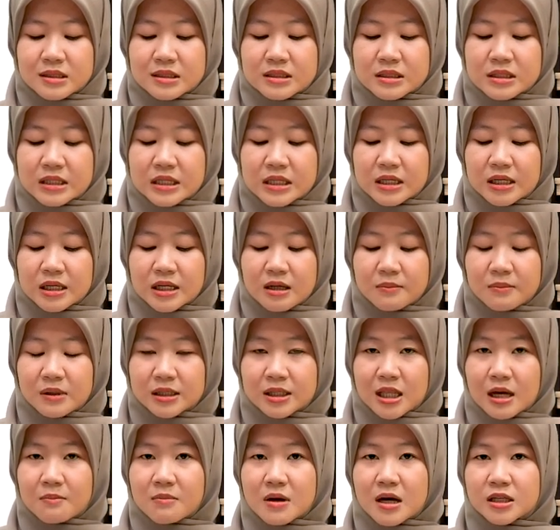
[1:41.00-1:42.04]
Seiring
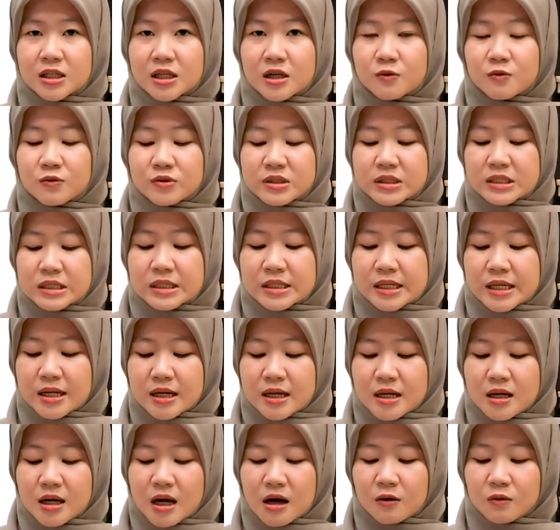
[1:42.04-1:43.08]
bertambahnya
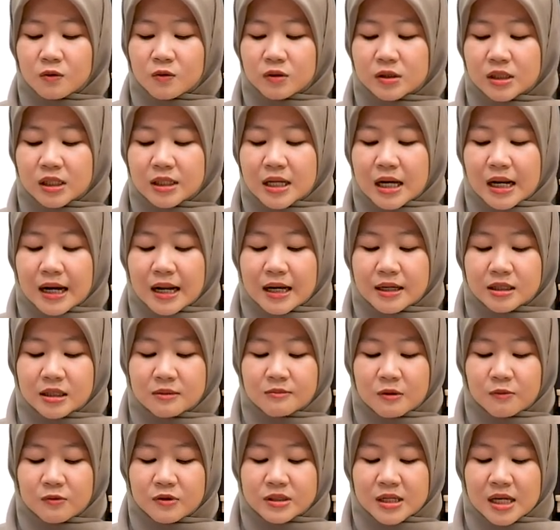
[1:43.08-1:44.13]
usia, aku tidak lagi
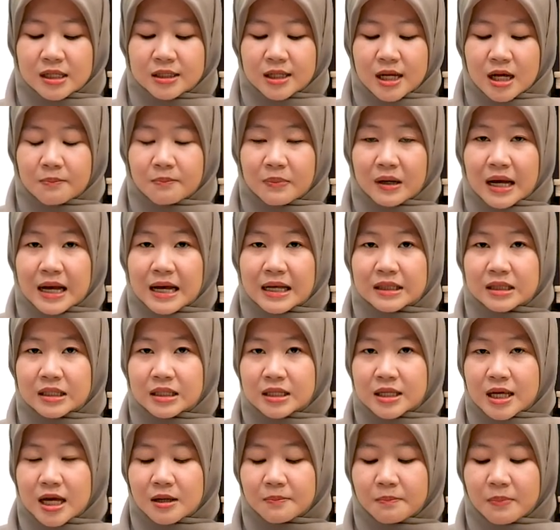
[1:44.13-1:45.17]
memusatkan
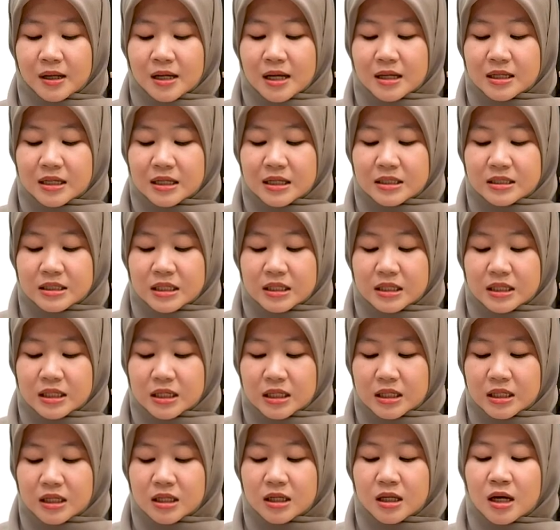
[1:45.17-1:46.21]
perhatian pada diri
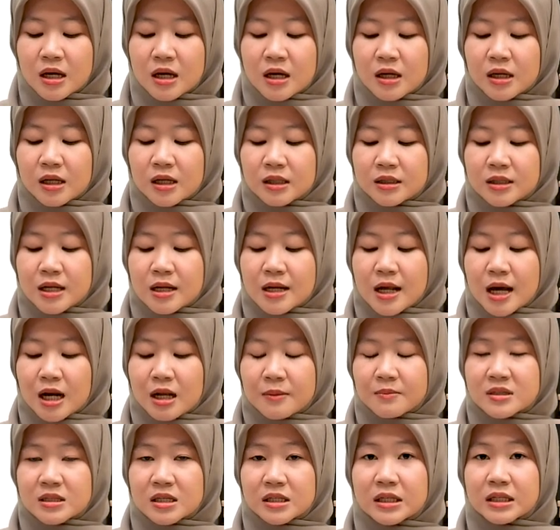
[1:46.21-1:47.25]
sendiri dan
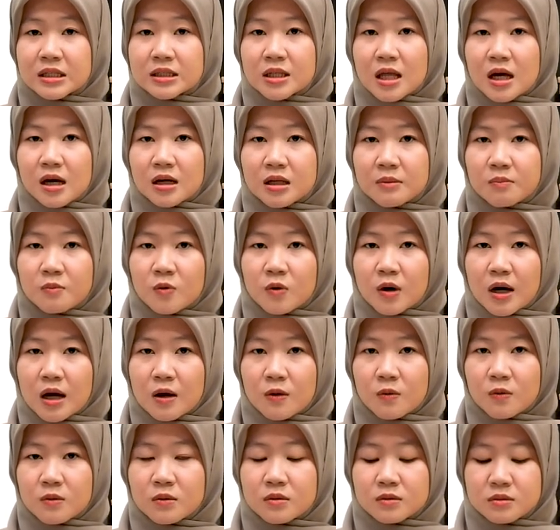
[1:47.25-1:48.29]
alam sekitar di
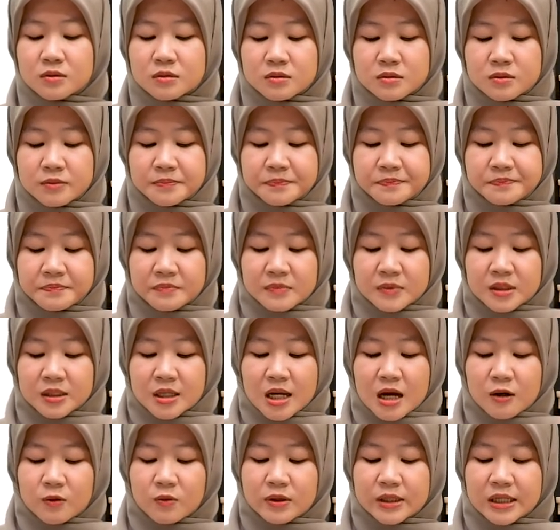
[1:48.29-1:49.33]
pulau.
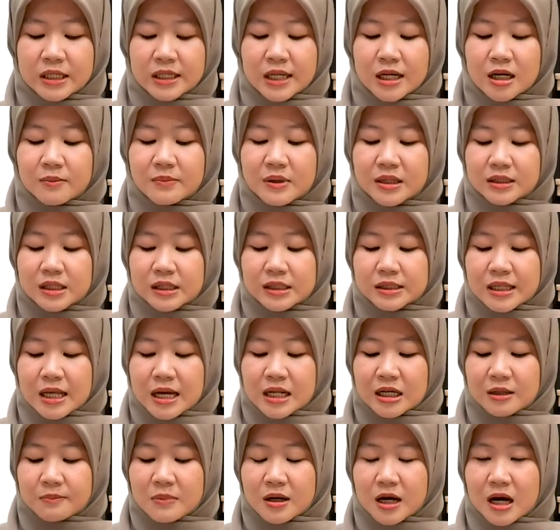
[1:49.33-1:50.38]
Aku kini lebih
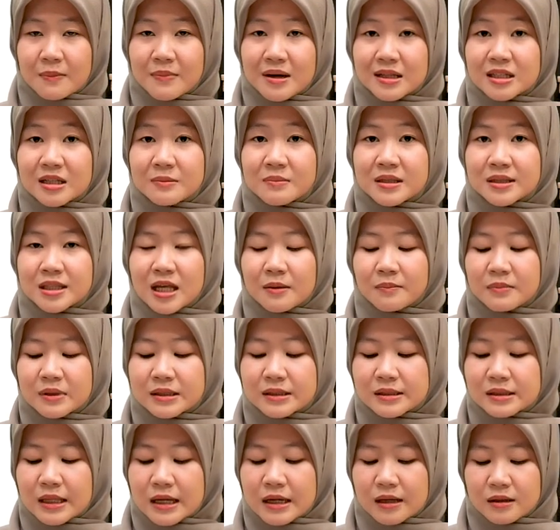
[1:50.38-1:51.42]
tertarik mengamati
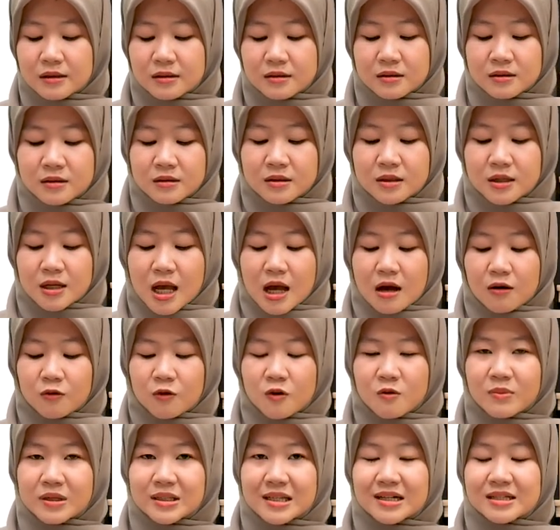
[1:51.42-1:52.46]
bintang-bintang.
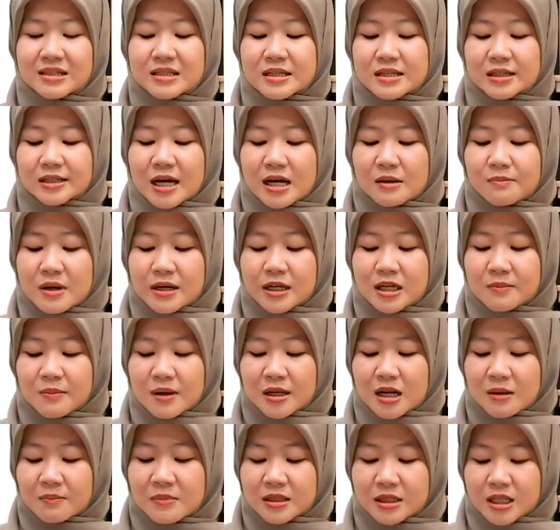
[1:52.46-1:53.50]
Aku menyaksikan
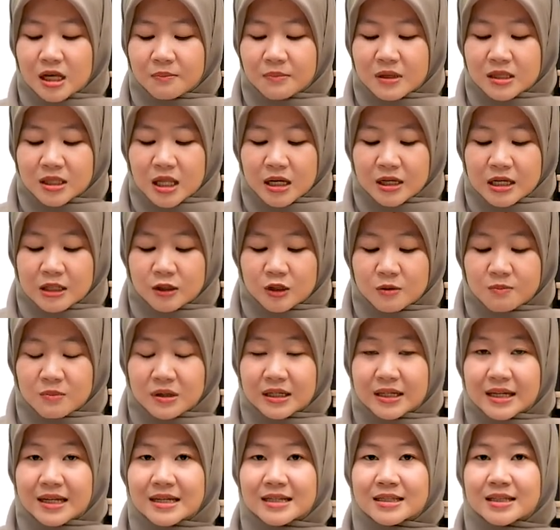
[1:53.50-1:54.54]
bagaimana bintang-bintang itu
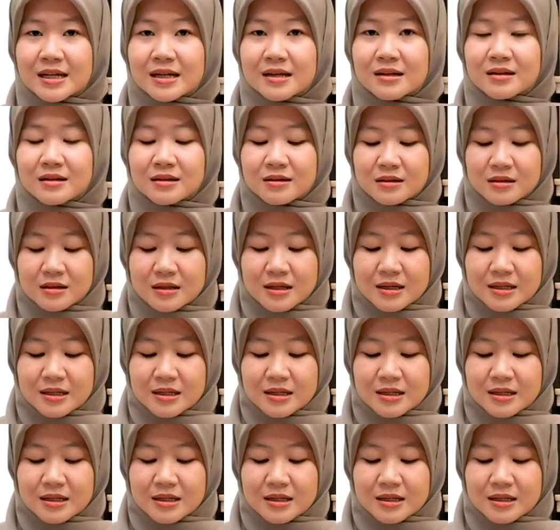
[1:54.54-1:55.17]
bergeser